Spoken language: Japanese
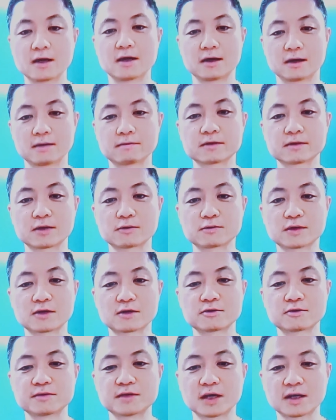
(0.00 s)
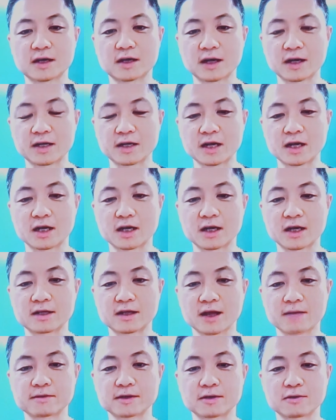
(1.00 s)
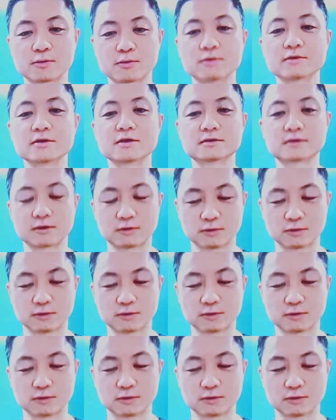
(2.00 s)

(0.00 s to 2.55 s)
ー、佐藤さん首がかなり柔らかいタイプだと思うんですけど、